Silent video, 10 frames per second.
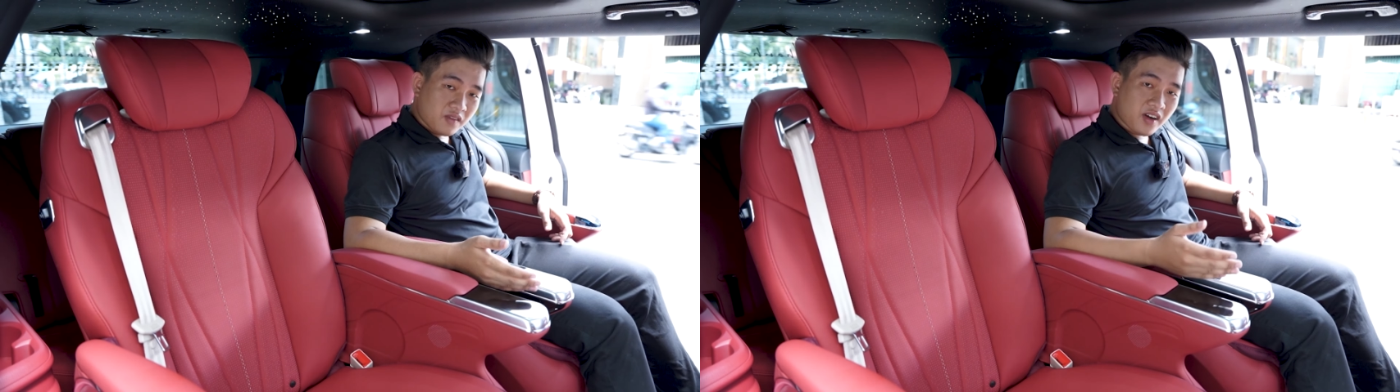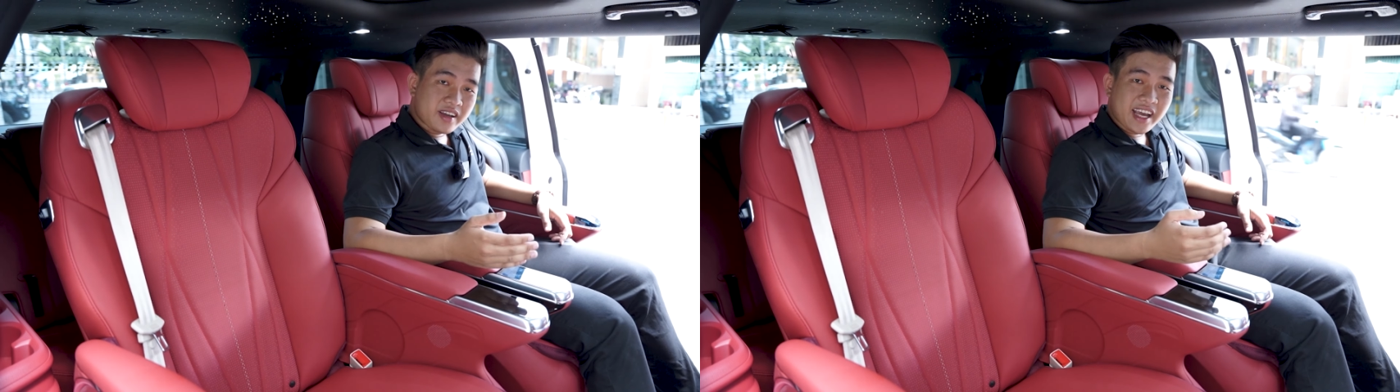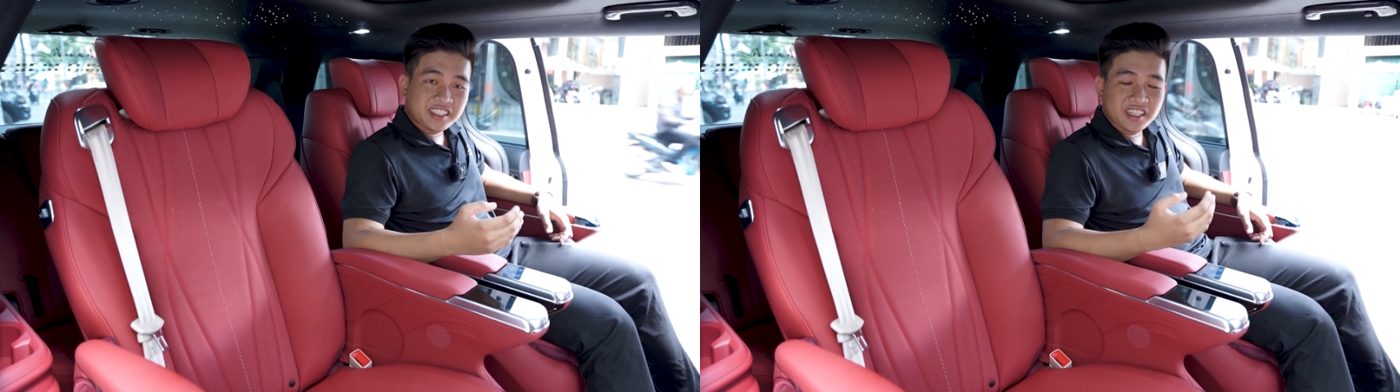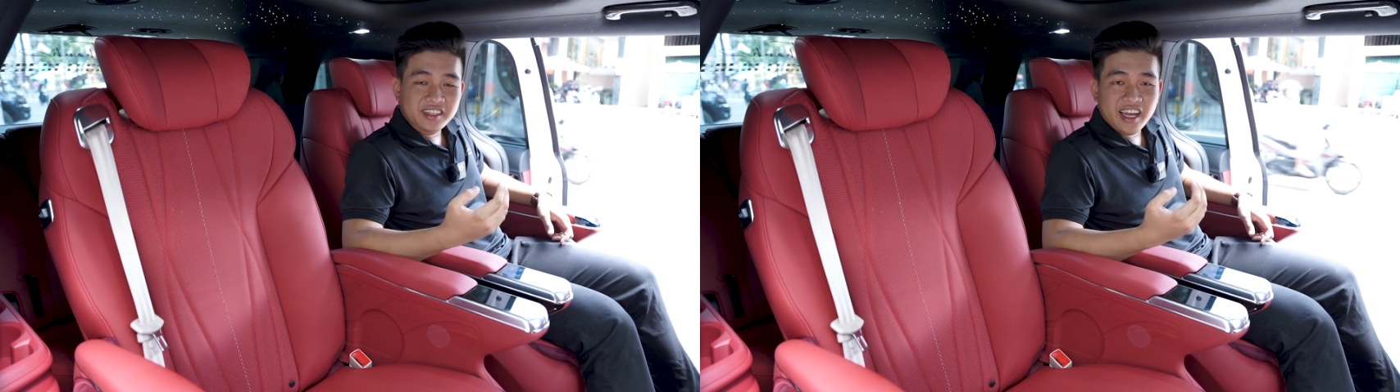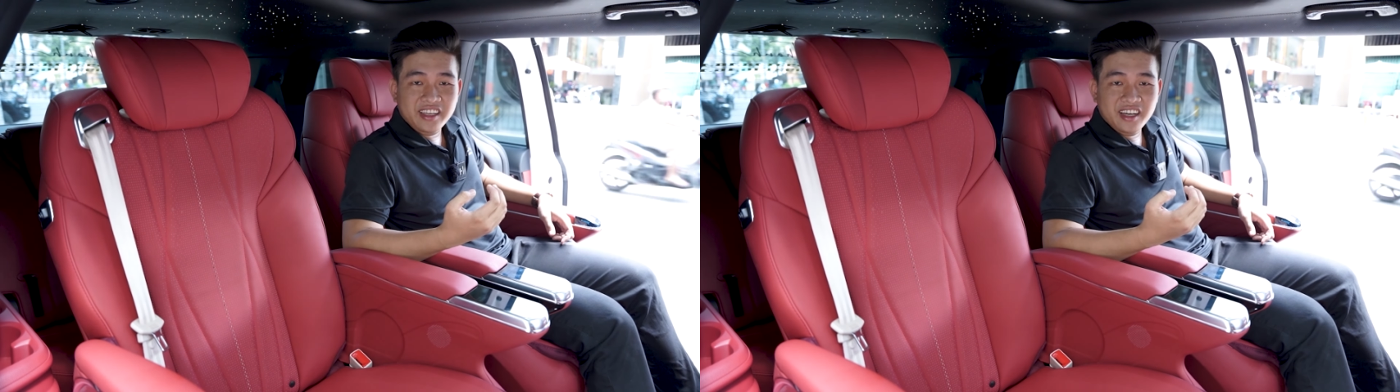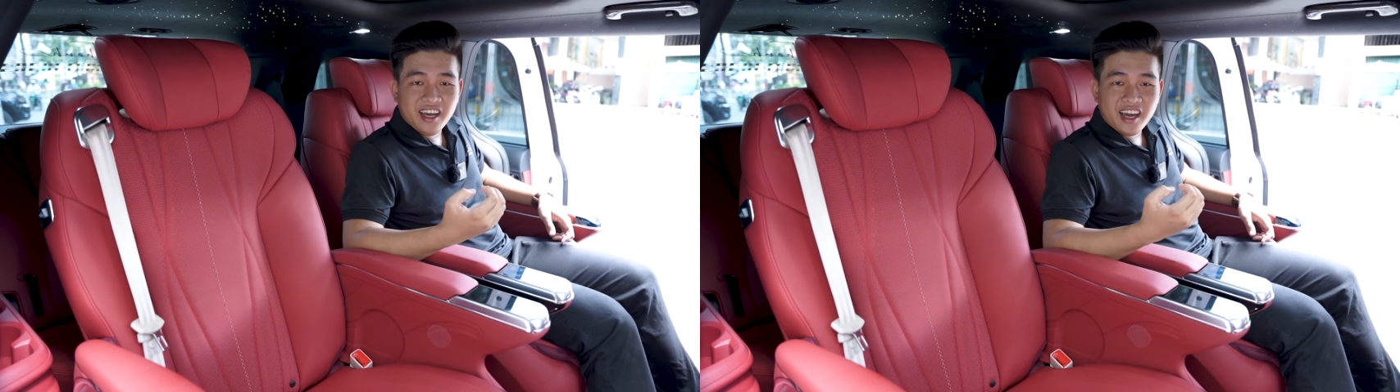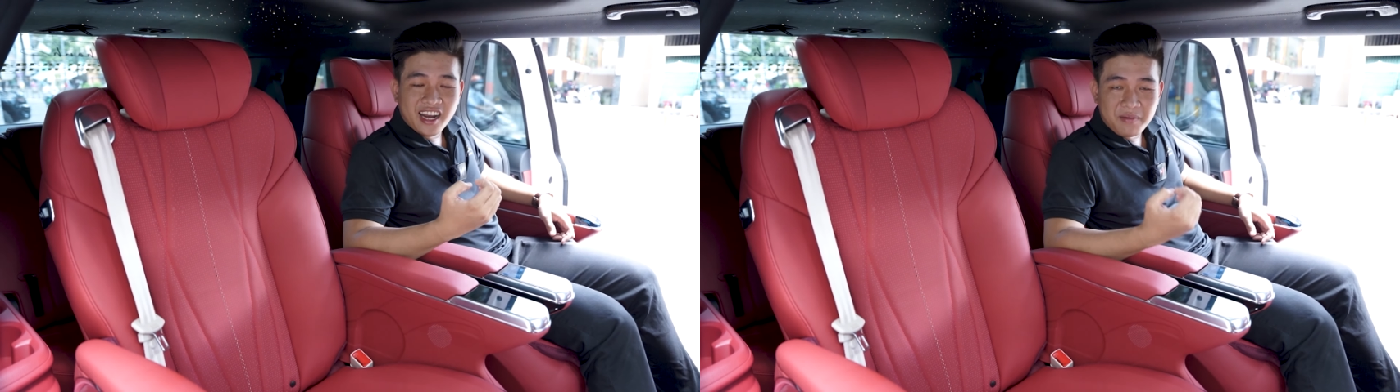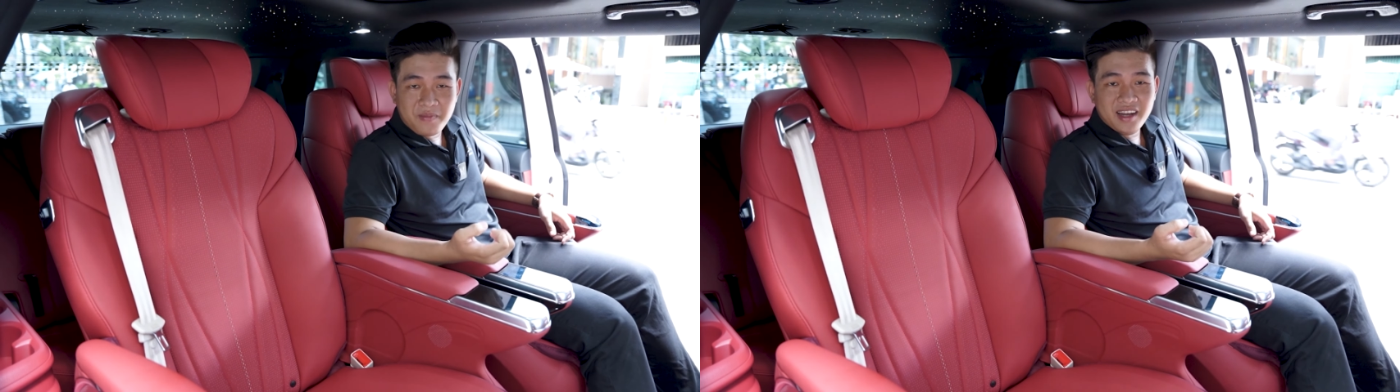Với các chức năng như là
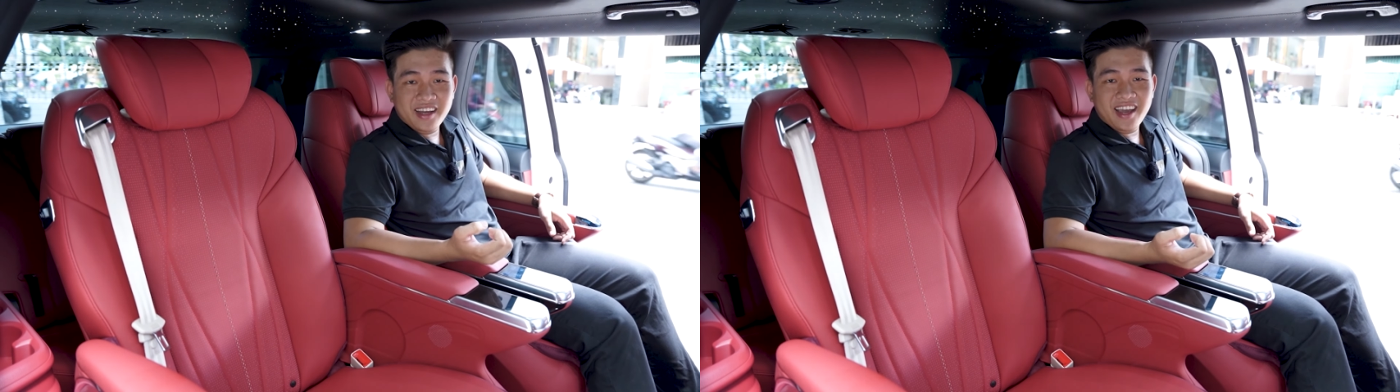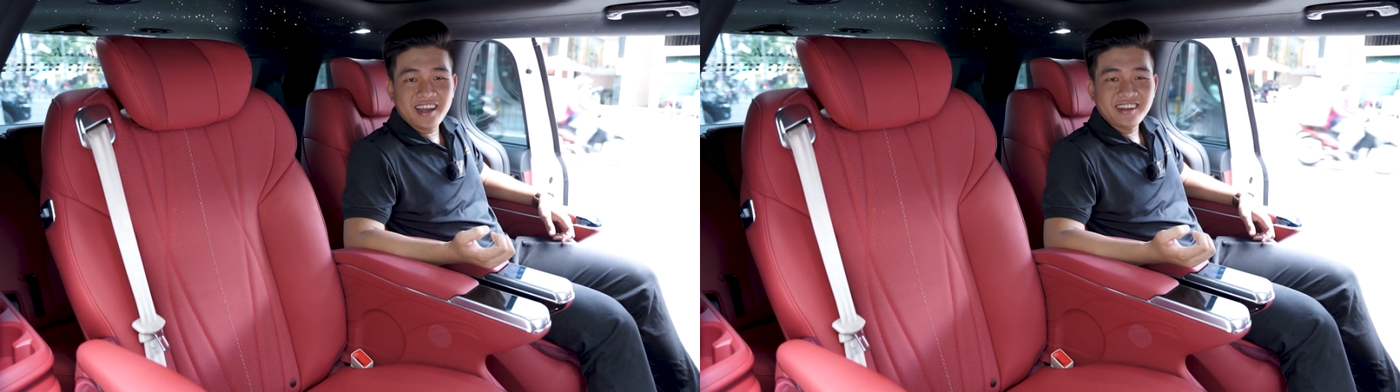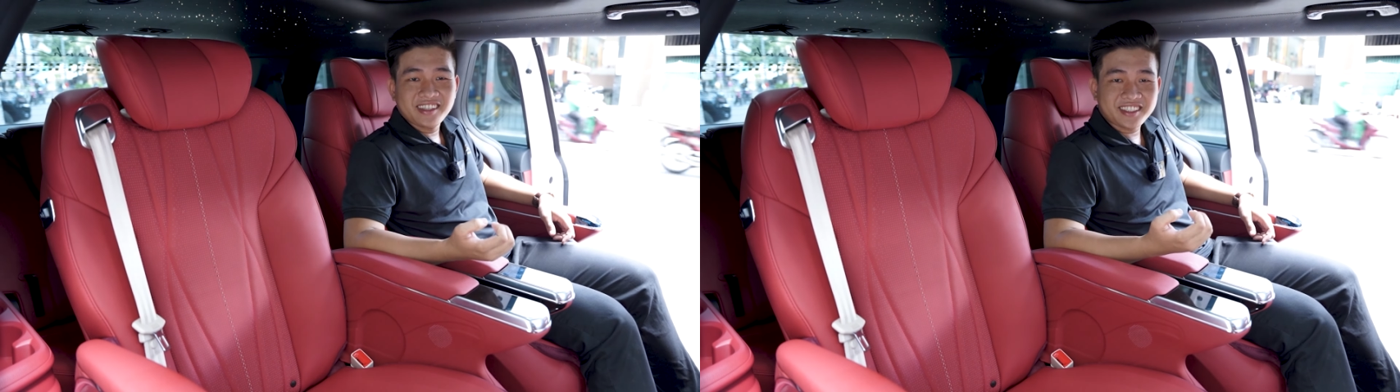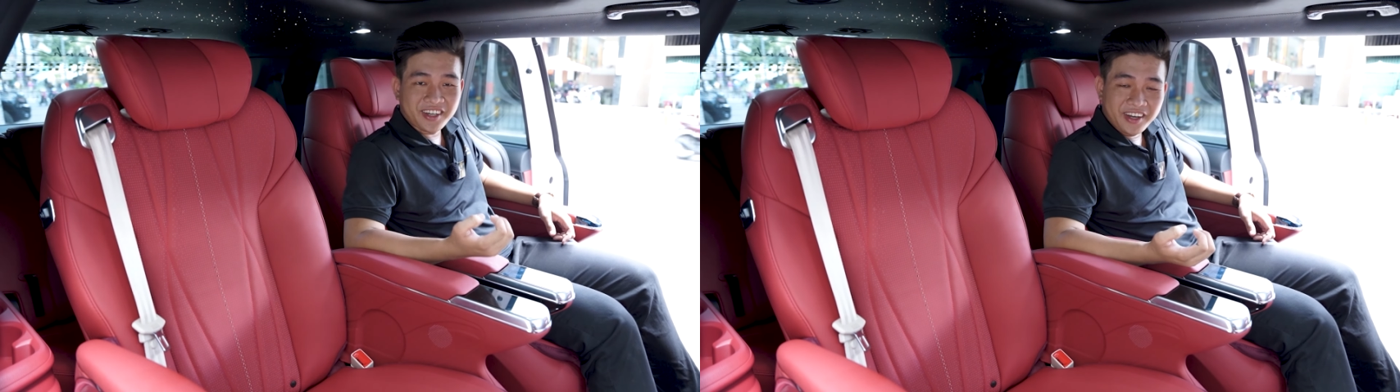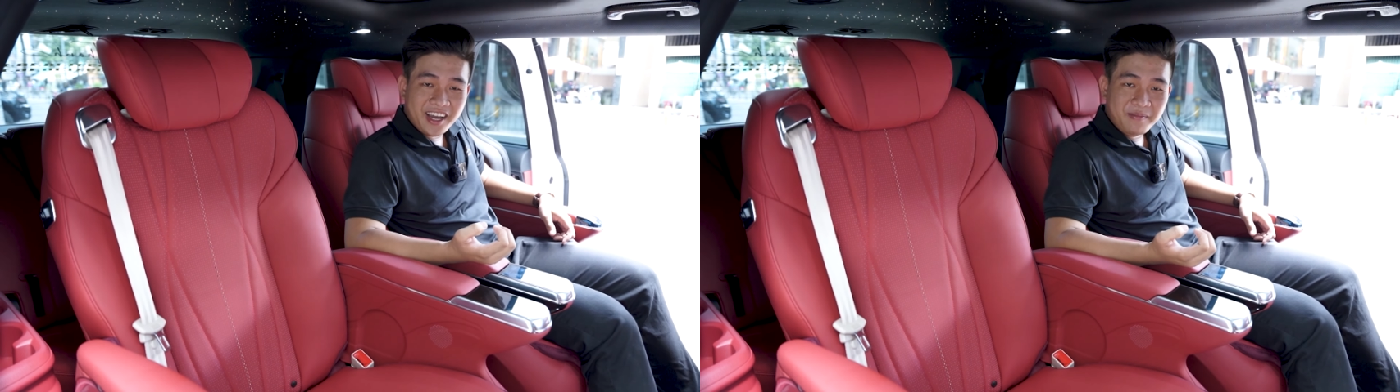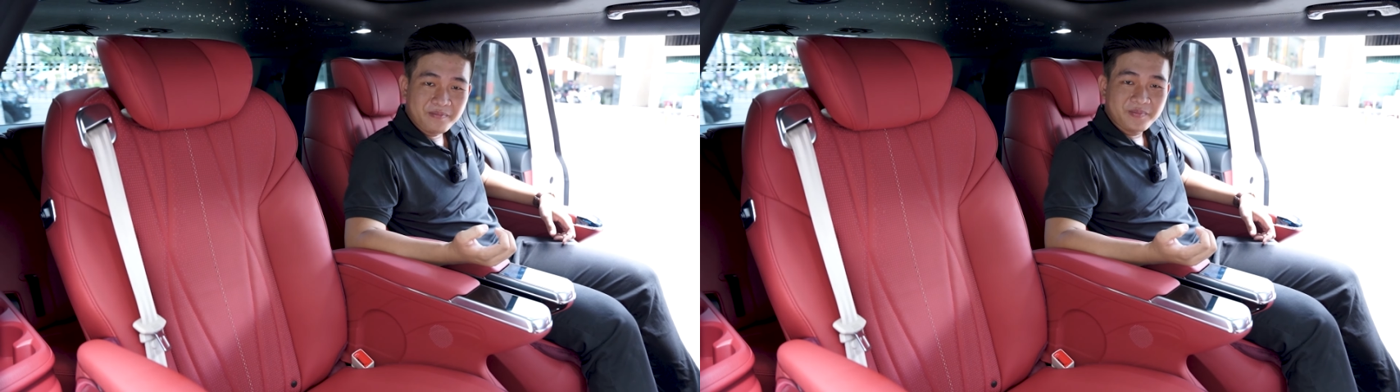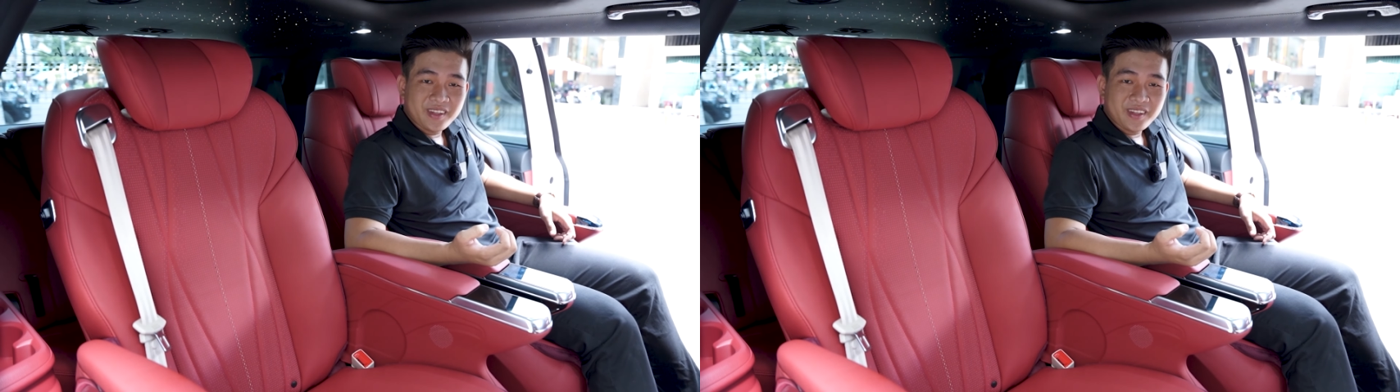làm mát ghế, sưởi ấm